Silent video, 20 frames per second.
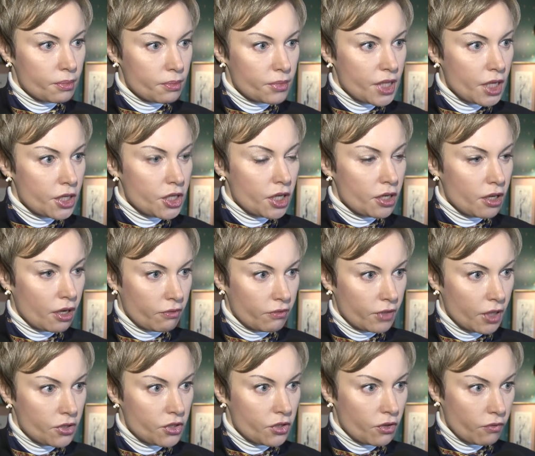zdarzeniach
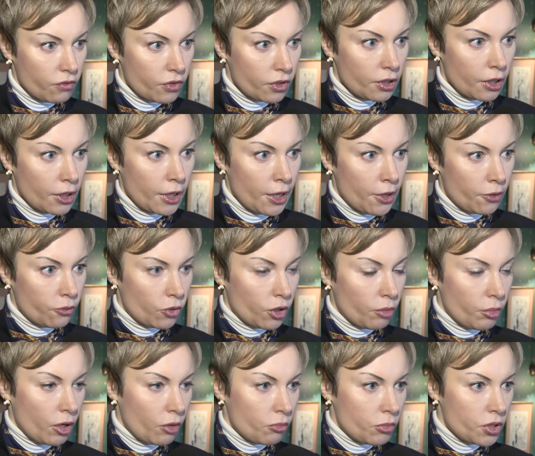finansowych, które
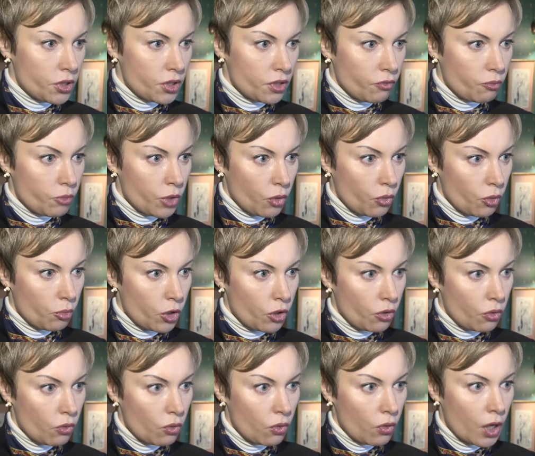miały miejsce w ubiegłym
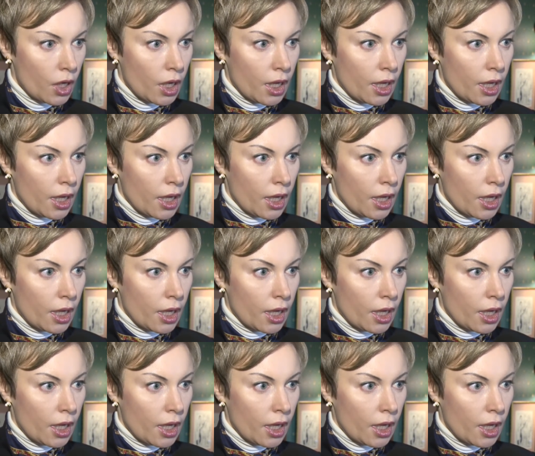roku